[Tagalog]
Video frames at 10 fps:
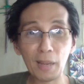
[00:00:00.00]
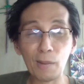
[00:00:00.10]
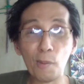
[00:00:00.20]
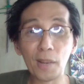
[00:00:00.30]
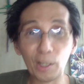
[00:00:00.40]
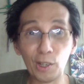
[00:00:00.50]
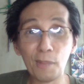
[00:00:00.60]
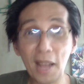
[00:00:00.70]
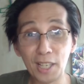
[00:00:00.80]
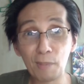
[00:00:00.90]
Expect mo
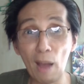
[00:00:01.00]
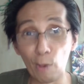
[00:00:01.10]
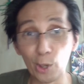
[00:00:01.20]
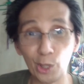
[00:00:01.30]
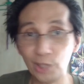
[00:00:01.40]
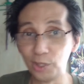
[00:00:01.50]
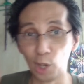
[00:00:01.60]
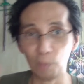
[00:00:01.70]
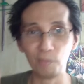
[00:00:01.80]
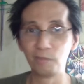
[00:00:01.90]
magkaroon ng magic power
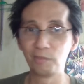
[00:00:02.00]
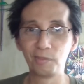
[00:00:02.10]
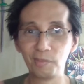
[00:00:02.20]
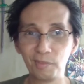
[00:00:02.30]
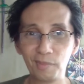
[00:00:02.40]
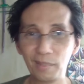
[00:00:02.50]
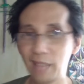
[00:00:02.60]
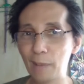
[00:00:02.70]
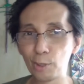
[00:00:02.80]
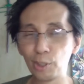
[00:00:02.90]
yon? Nope.
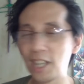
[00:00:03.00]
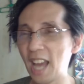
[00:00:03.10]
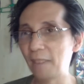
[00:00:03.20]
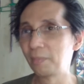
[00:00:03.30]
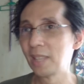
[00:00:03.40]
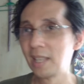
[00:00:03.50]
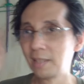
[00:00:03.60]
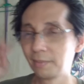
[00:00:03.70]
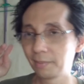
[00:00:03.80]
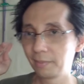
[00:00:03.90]
Absolutely not.
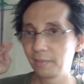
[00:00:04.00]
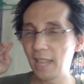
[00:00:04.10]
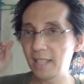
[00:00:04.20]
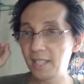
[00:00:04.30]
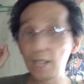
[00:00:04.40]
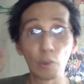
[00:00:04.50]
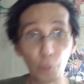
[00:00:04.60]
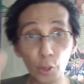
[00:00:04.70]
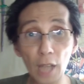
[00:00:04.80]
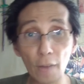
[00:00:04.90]
Then si
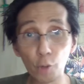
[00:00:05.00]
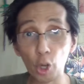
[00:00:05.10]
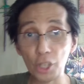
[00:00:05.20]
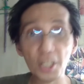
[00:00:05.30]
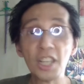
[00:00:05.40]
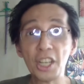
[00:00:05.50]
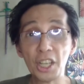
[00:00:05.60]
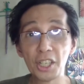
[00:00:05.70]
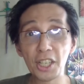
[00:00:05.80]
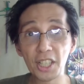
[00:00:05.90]
Rufuria, of course,
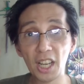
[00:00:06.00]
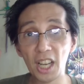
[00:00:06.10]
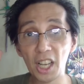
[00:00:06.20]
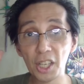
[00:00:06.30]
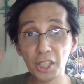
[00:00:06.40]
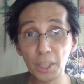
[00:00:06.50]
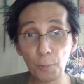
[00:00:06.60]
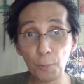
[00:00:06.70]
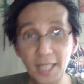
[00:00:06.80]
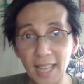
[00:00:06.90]
she's a
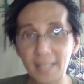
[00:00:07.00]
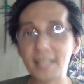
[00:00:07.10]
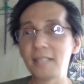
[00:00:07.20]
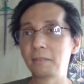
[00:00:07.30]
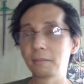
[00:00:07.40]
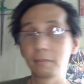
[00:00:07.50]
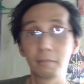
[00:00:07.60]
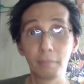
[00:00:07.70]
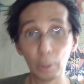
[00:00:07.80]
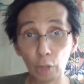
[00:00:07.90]
she's a priestess.
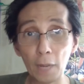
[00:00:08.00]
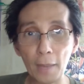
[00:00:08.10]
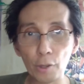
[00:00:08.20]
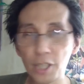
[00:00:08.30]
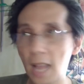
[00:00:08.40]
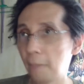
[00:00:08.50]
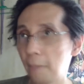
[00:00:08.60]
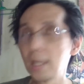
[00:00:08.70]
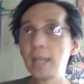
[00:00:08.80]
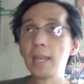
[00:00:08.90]
Natural meron siya.
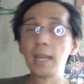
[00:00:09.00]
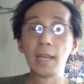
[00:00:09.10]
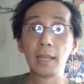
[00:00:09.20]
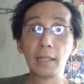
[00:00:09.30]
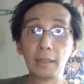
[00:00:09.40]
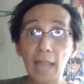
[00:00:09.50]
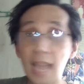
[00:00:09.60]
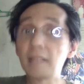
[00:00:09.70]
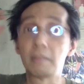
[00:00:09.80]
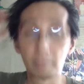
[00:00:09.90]

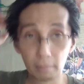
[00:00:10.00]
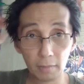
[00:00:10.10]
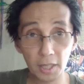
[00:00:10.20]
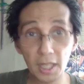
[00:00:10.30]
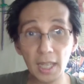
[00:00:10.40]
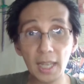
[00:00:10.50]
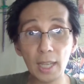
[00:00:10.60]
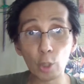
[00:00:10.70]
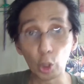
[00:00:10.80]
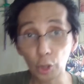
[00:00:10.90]
Then
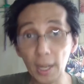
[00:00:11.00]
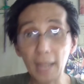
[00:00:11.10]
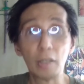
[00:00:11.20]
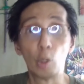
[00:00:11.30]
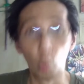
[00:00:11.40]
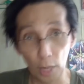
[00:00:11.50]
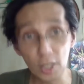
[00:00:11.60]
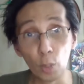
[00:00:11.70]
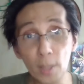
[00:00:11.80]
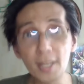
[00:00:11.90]
si Kotone, who
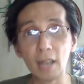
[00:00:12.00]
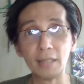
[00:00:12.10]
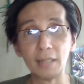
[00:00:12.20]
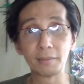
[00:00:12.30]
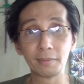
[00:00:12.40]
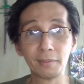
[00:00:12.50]
is a wizard.